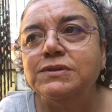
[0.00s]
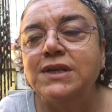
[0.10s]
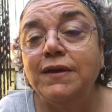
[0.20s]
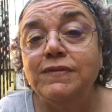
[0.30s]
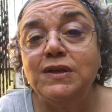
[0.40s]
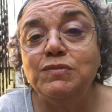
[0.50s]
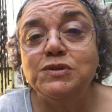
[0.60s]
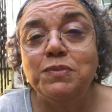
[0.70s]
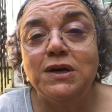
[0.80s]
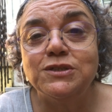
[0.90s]

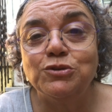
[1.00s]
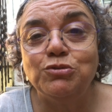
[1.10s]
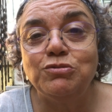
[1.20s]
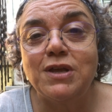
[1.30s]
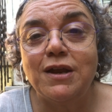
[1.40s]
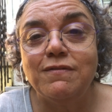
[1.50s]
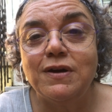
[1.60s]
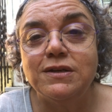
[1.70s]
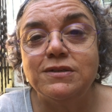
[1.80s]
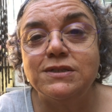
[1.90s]
Sevdiğimiz bazı günler
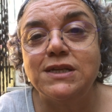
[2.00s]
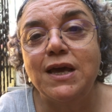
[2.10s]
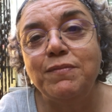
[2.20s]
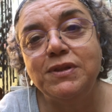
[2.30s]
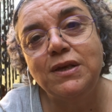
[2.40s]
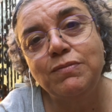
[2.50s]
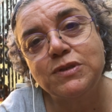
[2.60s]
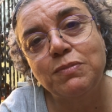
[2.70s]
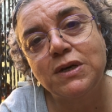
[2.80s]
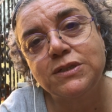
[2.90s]
vardır,
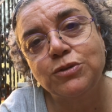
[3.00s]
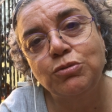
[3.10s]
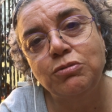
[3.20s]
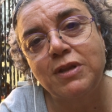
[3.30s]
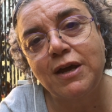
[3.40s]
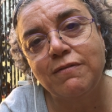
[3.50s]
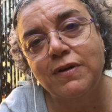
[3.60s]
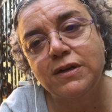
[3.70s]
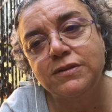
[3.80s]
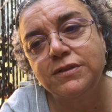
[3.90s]
sevmediğimiz bazı günler
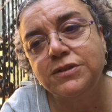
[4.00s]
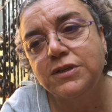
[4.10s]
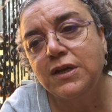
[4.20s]
vardır.